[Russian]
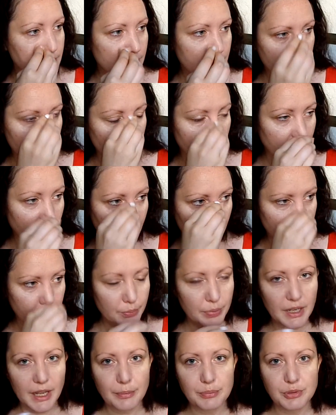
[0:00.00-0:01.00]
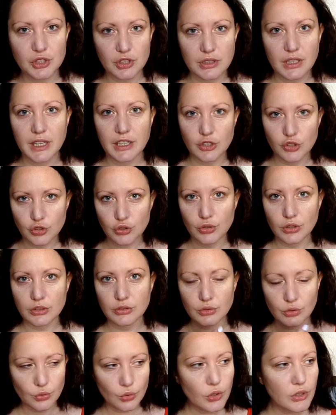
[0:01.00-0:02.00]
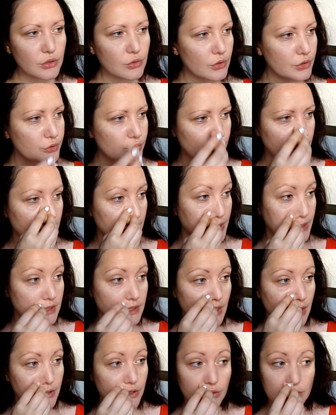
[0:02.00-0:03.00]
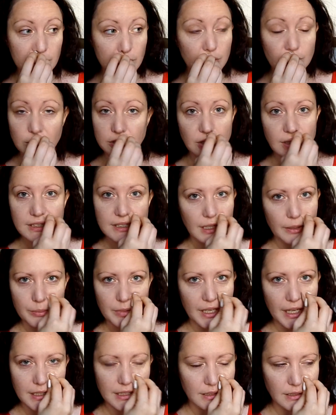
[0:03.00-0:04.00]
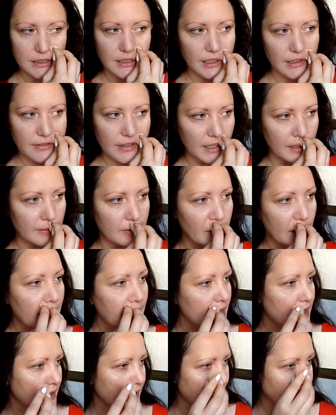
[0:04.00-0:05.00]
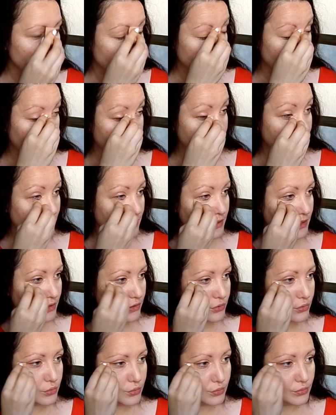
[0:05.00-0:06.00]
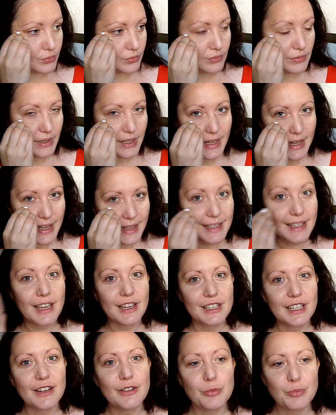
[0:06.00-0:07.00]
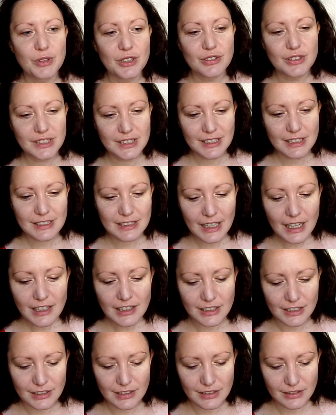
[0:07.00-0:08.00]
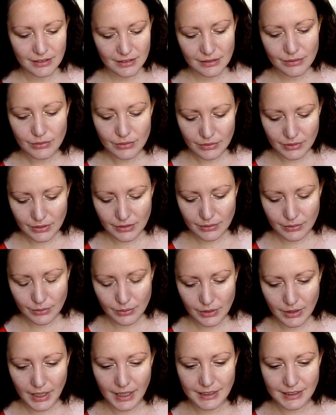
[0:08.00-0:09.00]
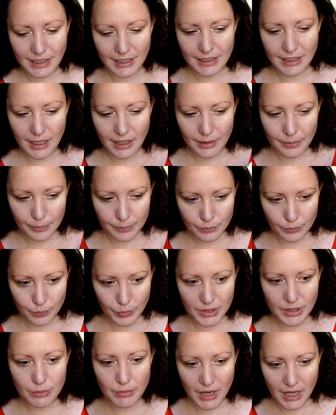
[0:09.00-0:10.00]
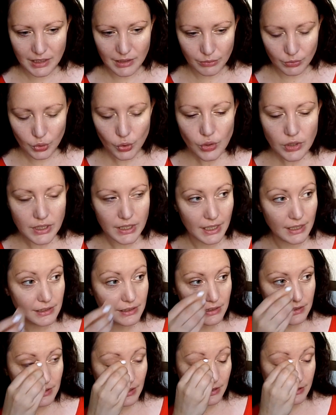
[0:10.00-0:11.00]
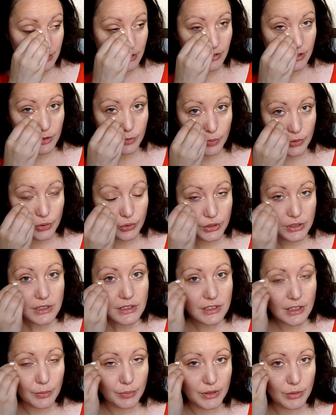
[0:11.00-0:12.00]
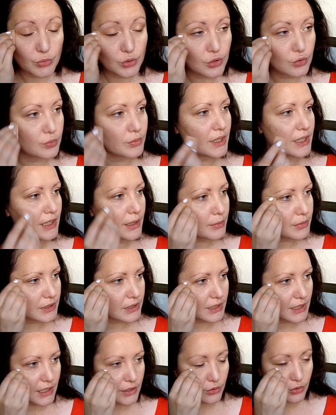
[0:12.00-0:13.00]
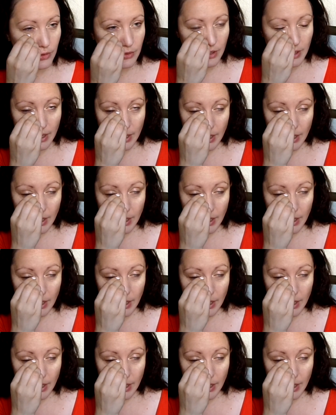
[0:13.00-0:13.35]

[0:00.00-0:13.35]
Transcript: Я приобщена еще и к другой культуре, хотя на грузинском я не разговариваю. Раньше когда-то, ну, я, я во-первых, стеснялась когда я понимала много, я стеснялась говорить по-грузински, потому что у меня не было никакого